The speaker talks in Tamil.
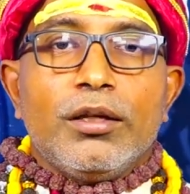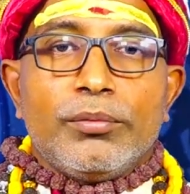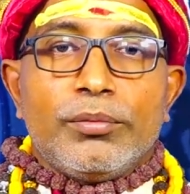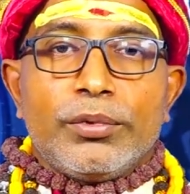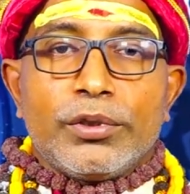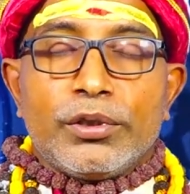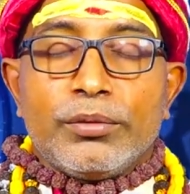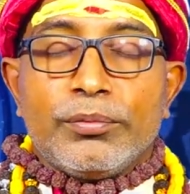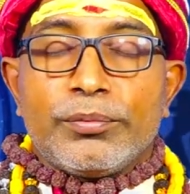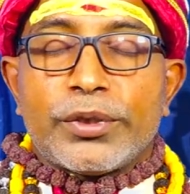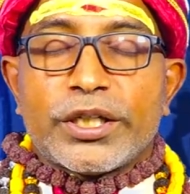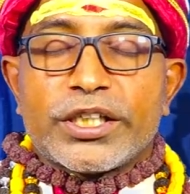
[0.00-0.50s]

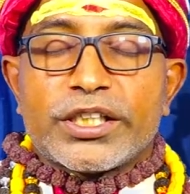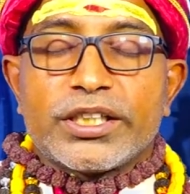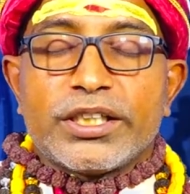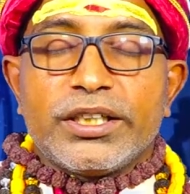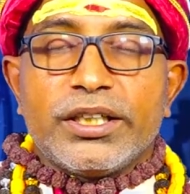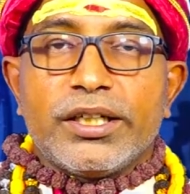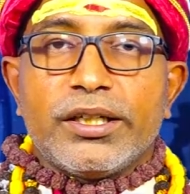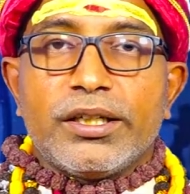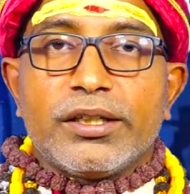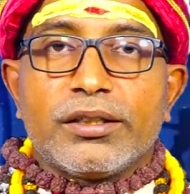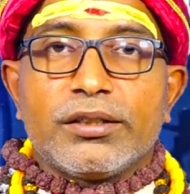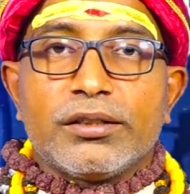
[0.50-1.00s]
பெரும்
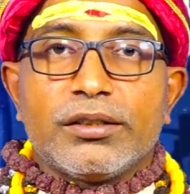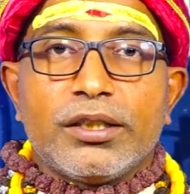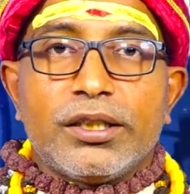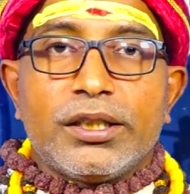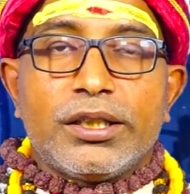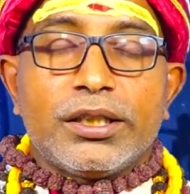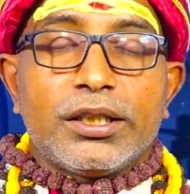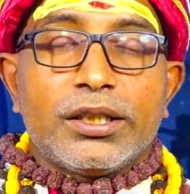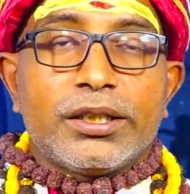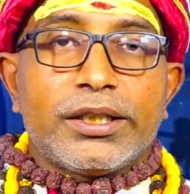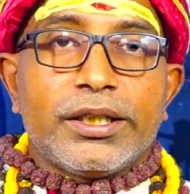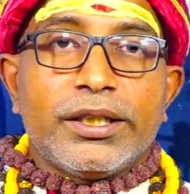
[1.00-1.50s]
பிரச்சனையாகிடுது
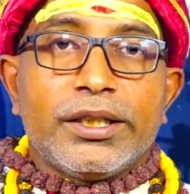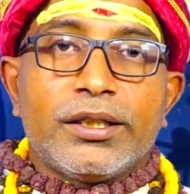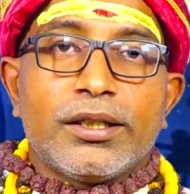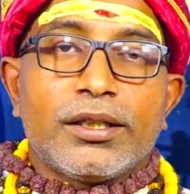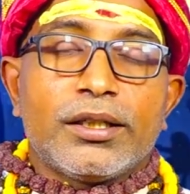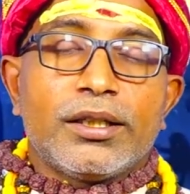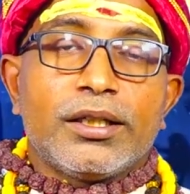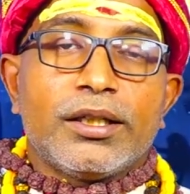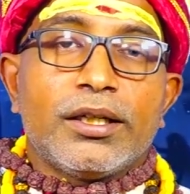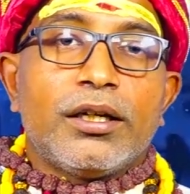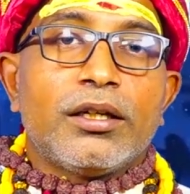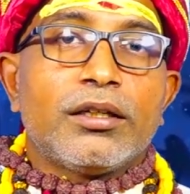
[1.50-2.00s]
அதுக்கு
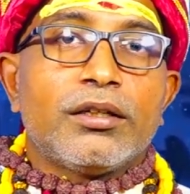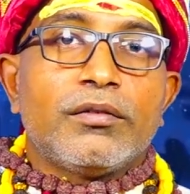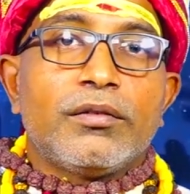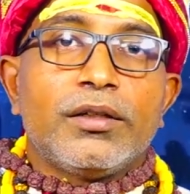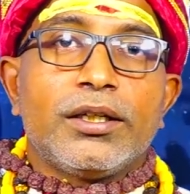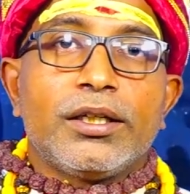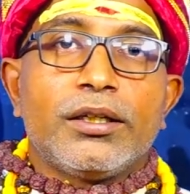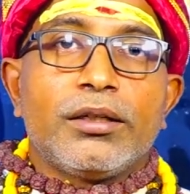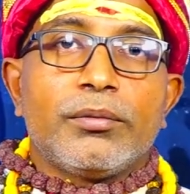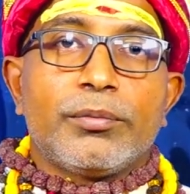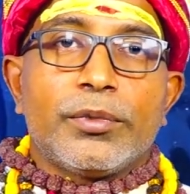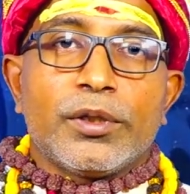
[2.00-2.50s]
தீக்கிறதுக்கு யார்
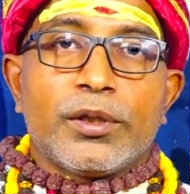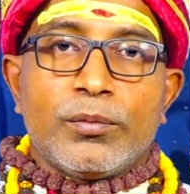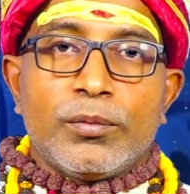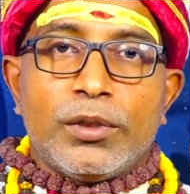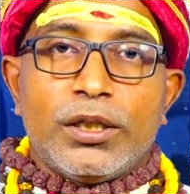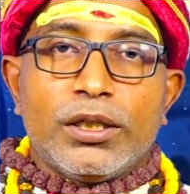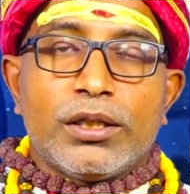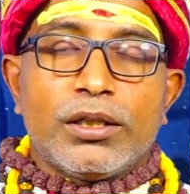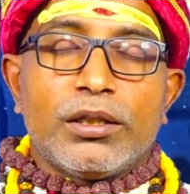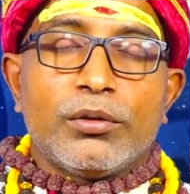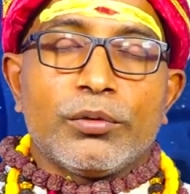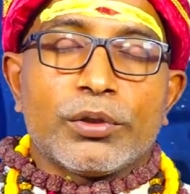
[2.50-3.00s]
வழி
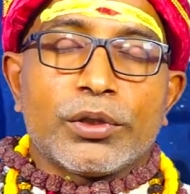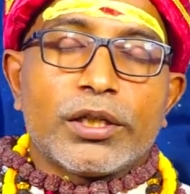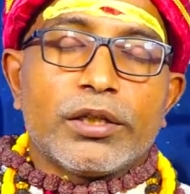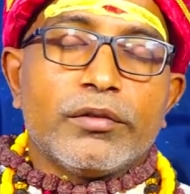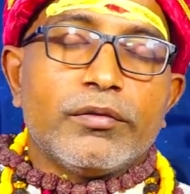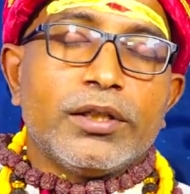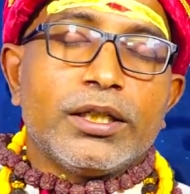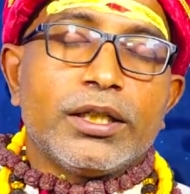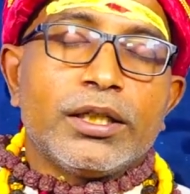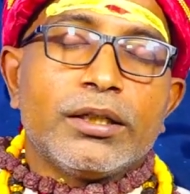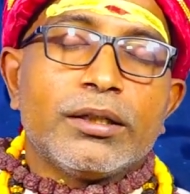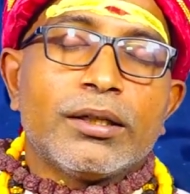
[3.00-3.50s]
பெருமாள் தான் ஒரே
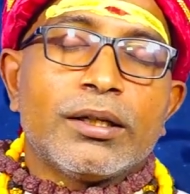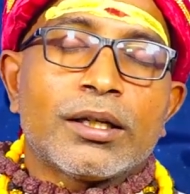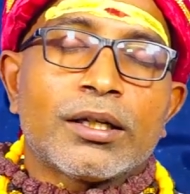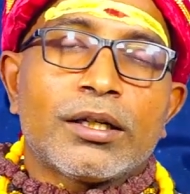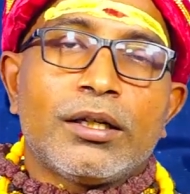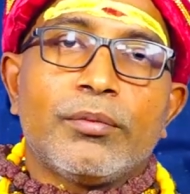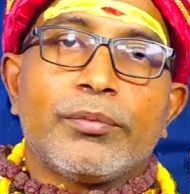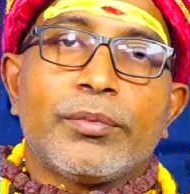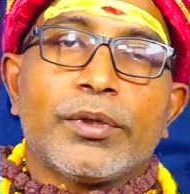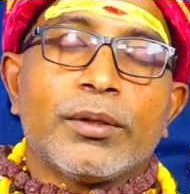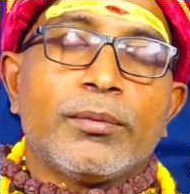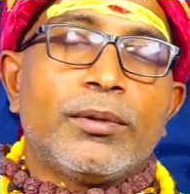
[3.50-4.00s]
வழி
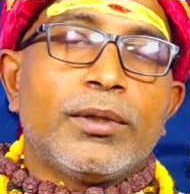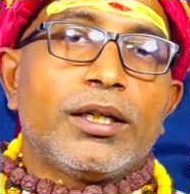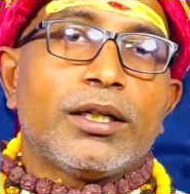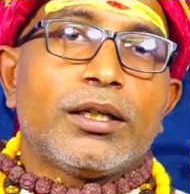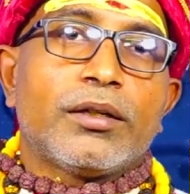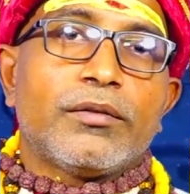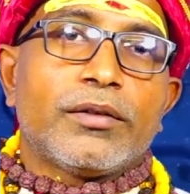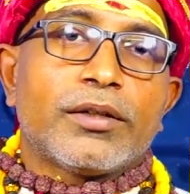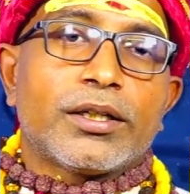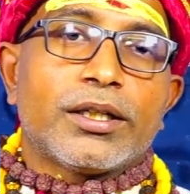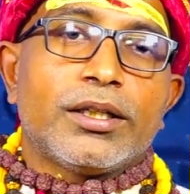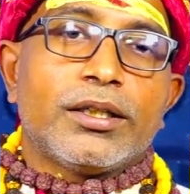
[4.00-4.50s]
அதனால்
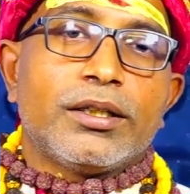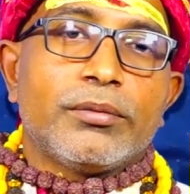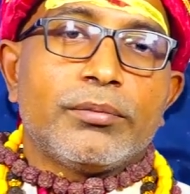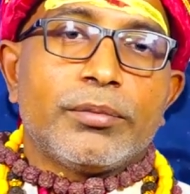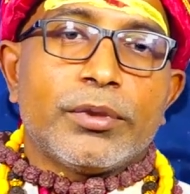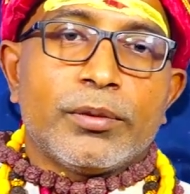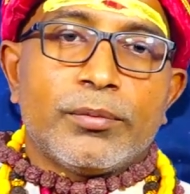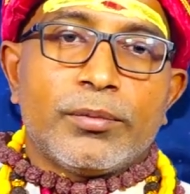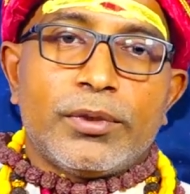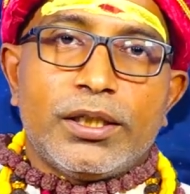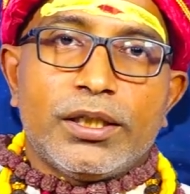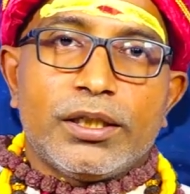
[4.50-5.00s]
பெருமாள்கிட்ட வராரு
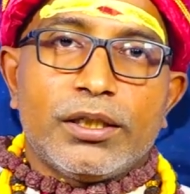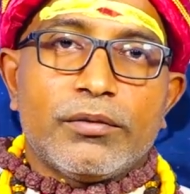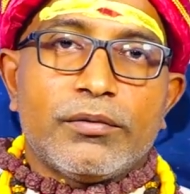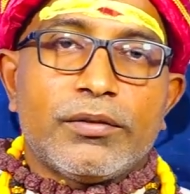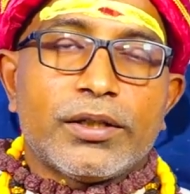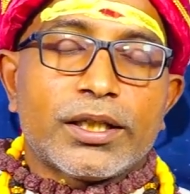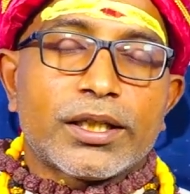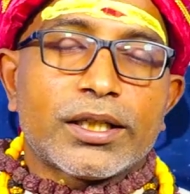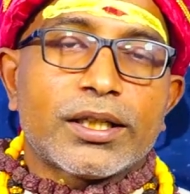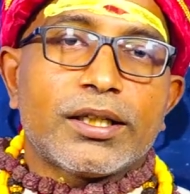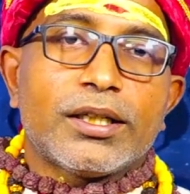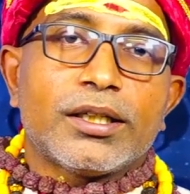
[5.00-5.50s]
பெருமாள்கிட்ட
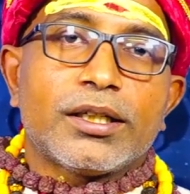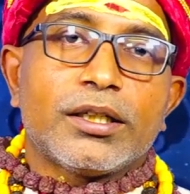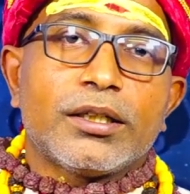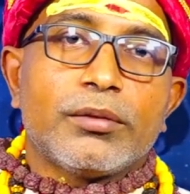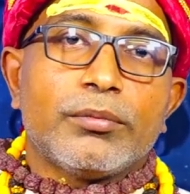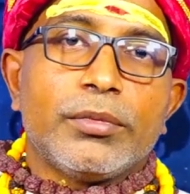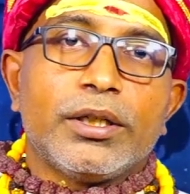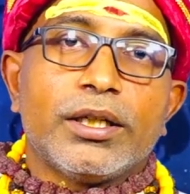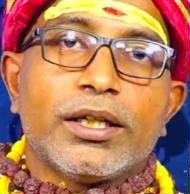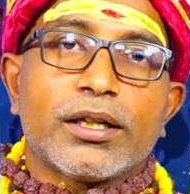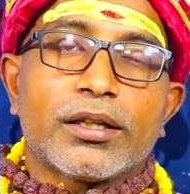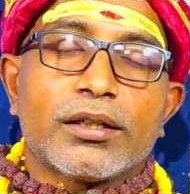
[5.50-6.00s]
வணங்குறாங்க
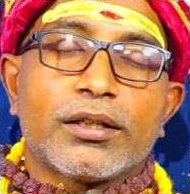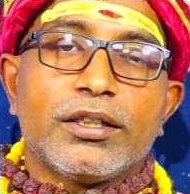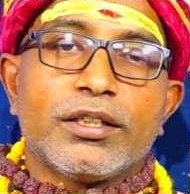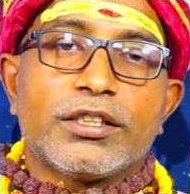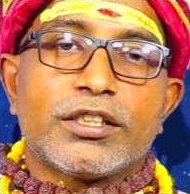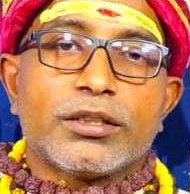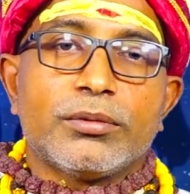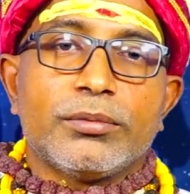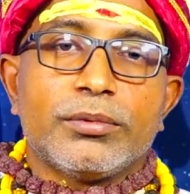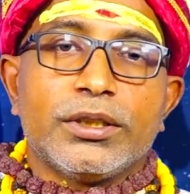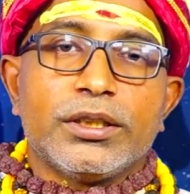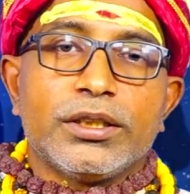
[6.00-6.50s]
இப்படி
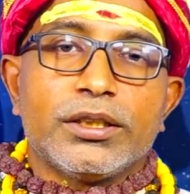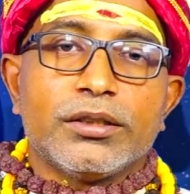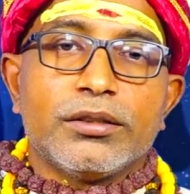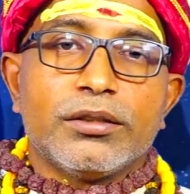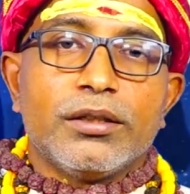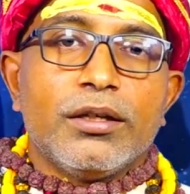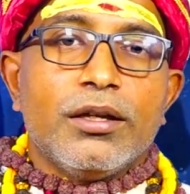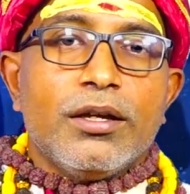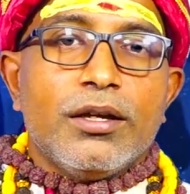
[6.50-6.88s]
நடந்துருச்சு அப்படின்ட்டு